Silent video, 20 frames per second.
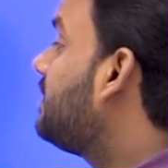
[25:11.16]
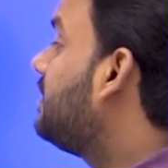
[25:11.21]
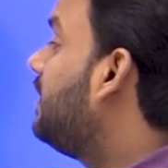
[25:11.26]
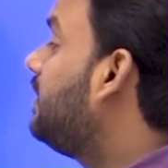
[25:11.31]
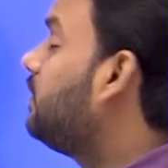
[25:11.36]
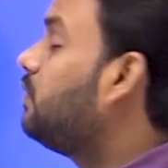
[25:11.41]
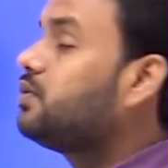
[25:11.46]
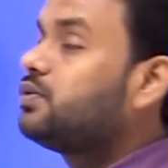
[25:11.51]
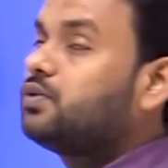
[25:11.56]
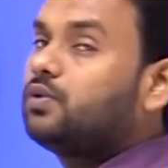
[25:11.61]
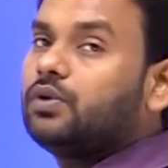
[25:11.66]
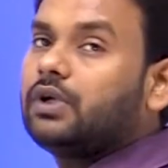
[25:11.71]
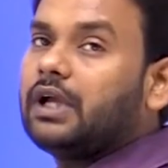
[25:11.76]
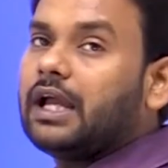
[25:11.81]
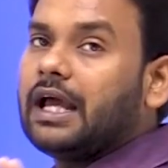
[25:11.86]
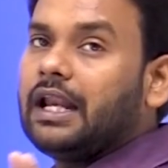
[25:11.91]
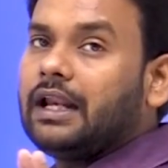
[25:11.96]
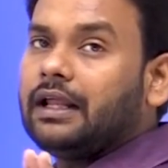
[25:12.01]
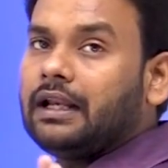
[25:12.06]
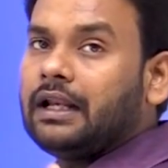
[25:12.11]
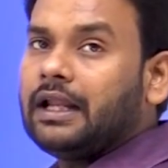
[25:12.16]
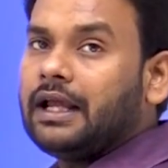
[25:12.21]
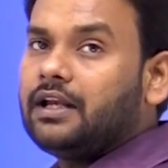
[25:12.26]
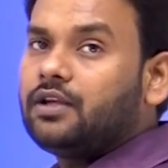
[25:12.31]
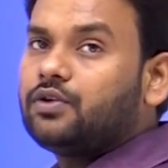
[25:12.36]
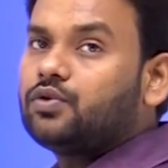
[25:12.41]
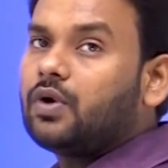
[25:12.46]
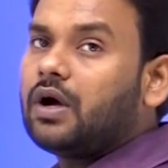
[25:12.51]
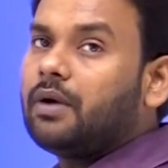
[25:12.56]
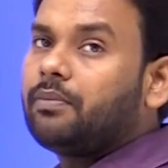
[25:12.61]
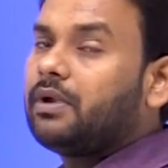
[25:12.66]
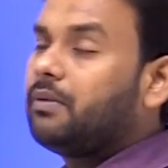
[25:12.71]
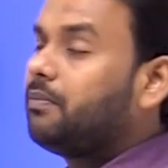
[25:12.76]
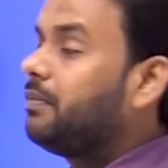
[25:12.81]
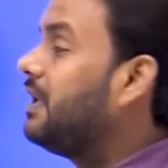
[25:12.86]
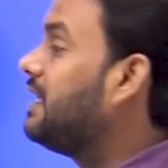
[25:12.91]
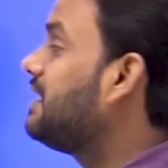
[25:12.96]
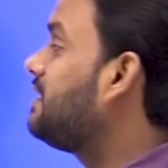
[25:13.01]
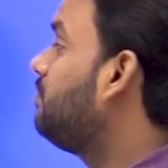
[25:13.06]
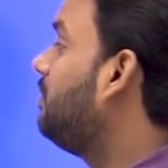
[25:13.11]
सकते हैं दोस्तों एल्कलाइन जो आपके
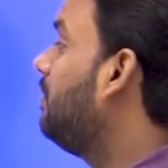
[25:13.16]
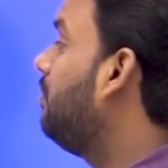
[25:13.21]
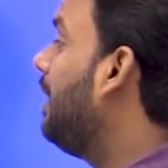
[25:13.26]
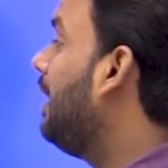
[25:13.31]
पास में